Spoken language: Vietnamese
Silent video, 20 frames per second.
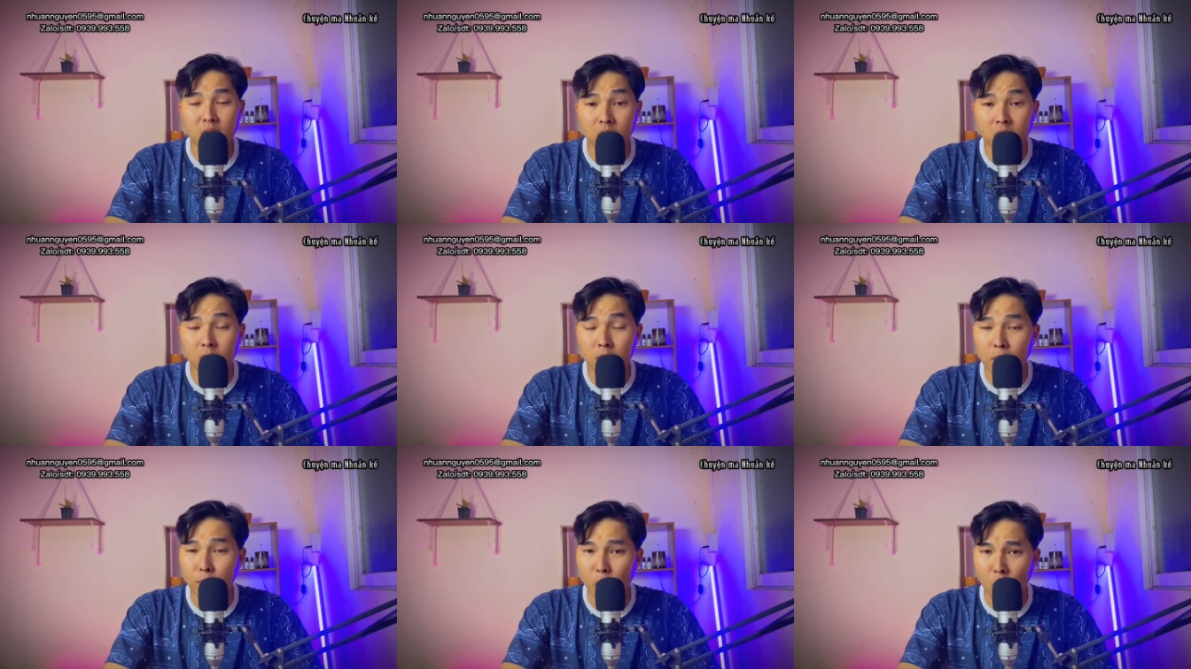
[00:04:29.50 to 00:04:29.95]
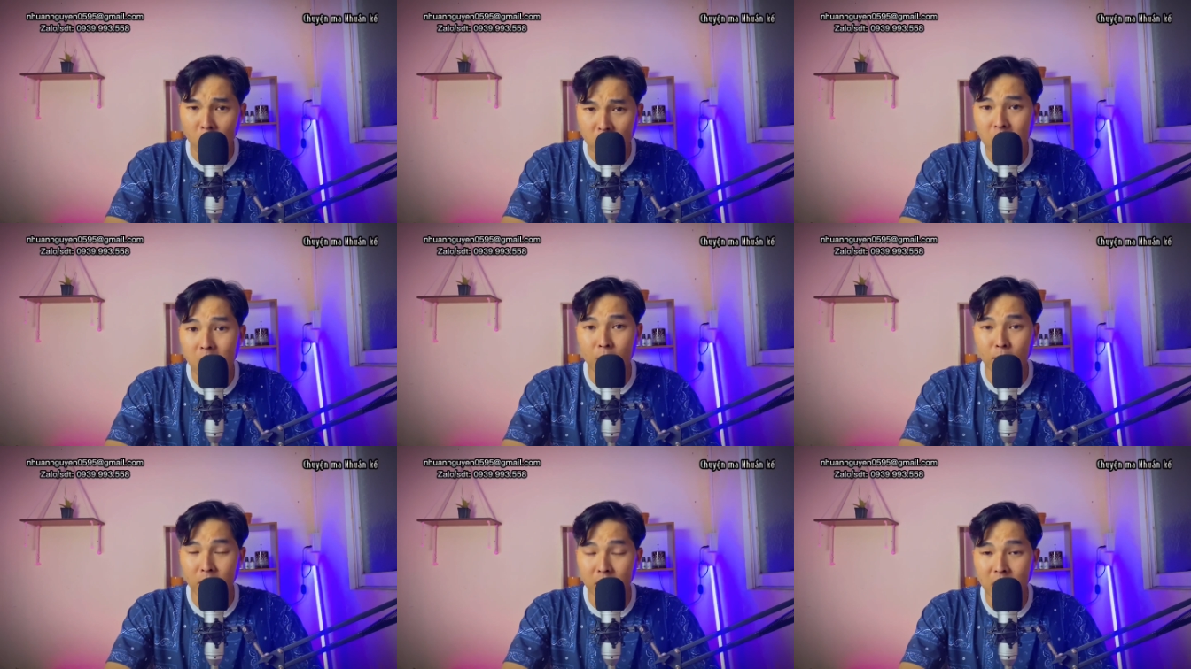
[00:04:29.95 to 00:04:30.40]
nhưng mà mỗi
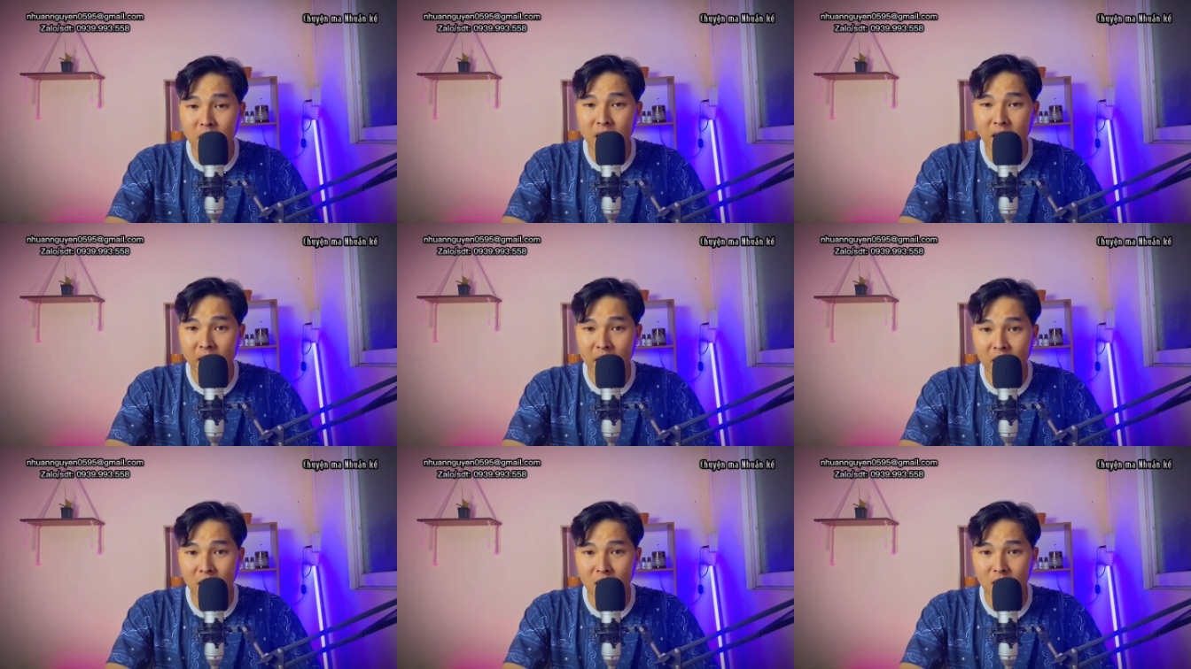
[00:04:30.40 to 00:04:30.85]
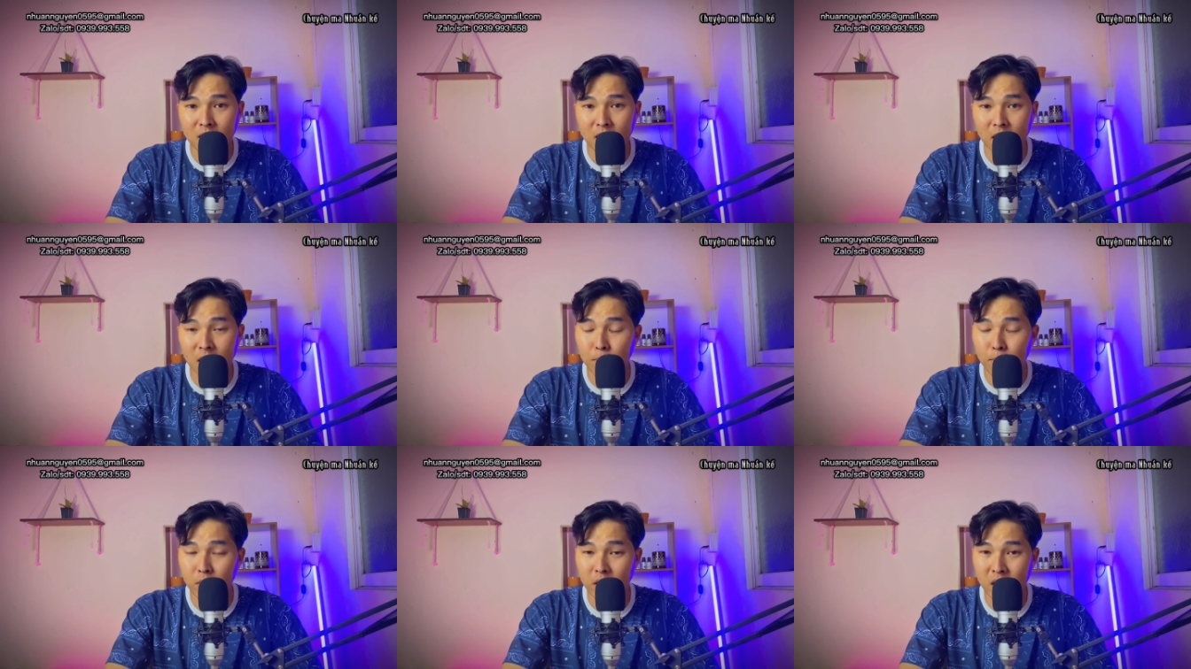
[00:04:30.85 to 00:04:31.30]
lần mình đi ngang á
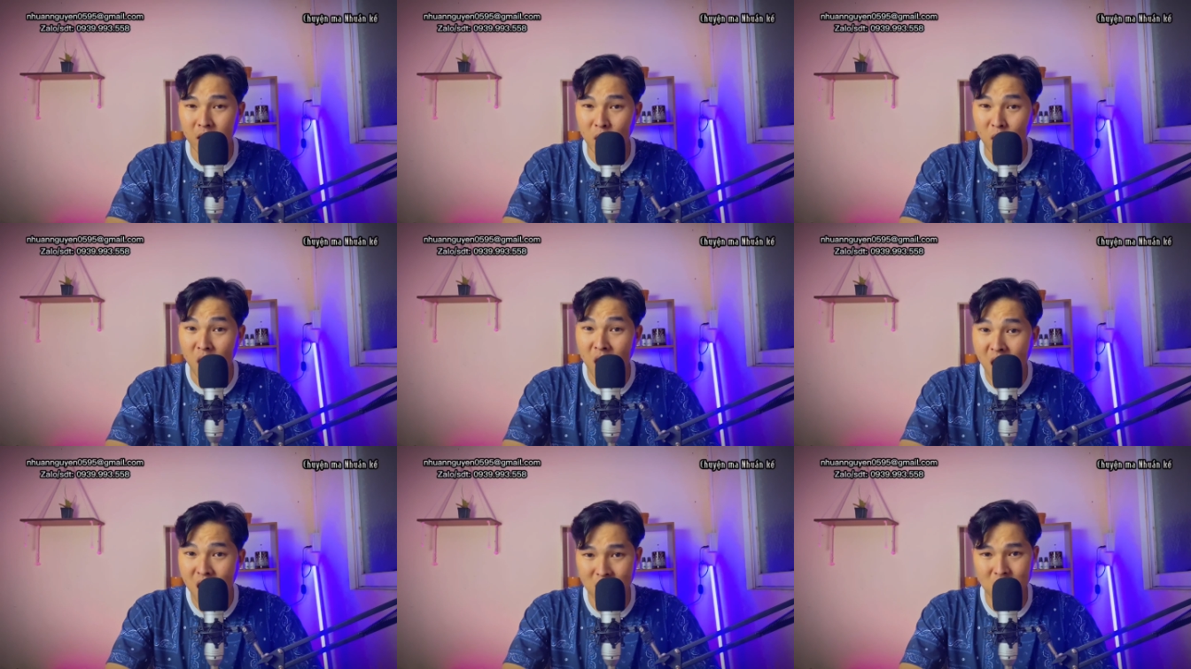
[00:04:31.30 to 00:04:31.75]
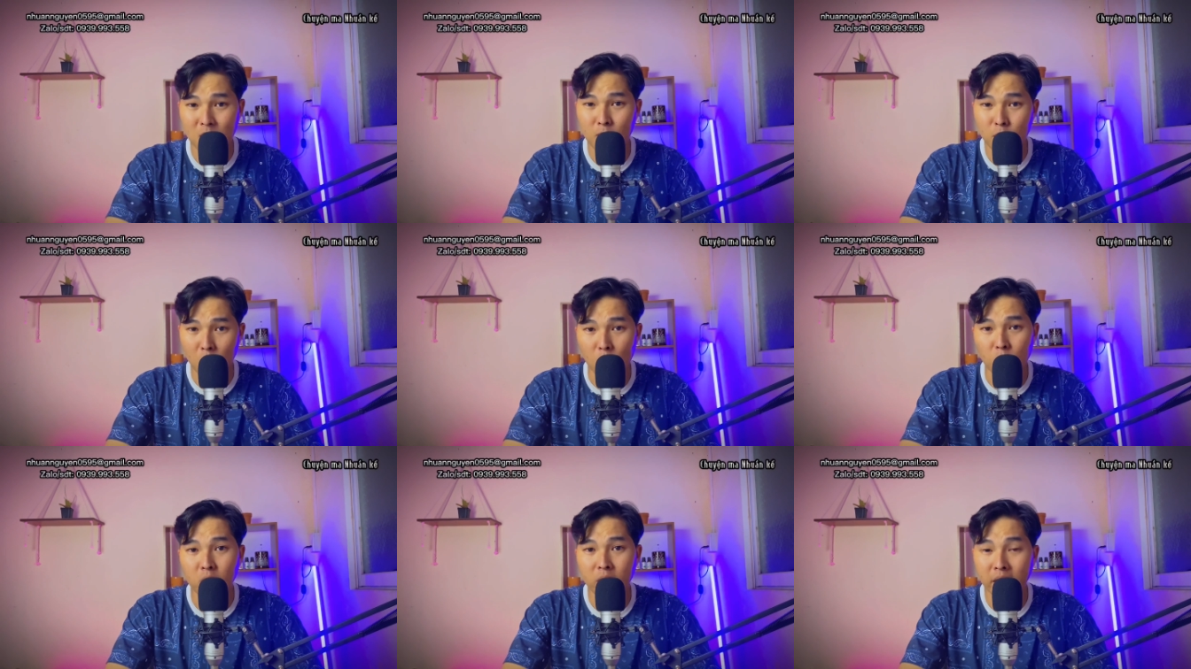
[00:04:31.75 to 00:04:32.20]
là mình đều ớn ốc
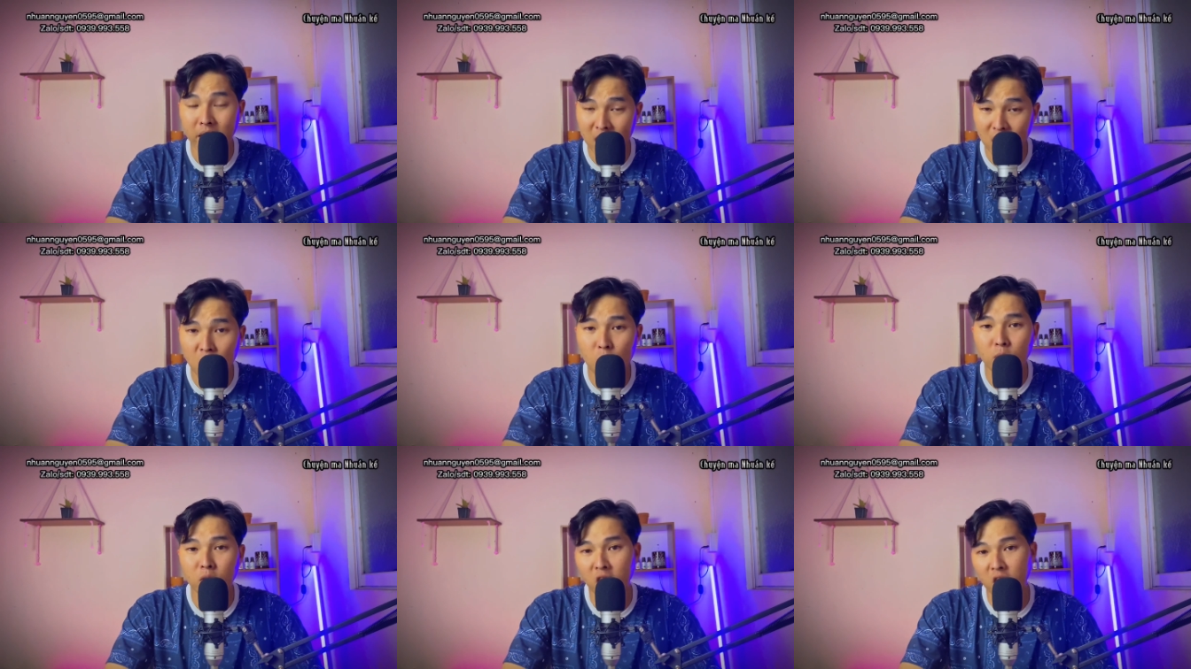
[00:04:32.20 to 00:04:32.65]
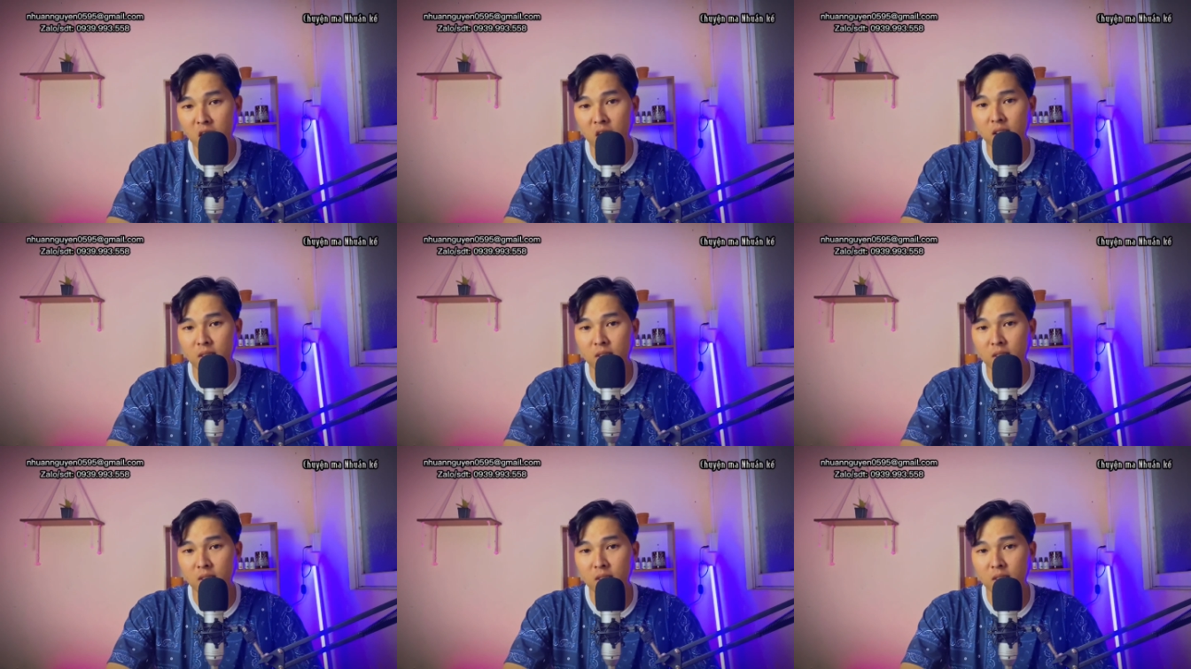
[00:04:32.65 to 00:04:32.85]
cục ngay cái khúc đó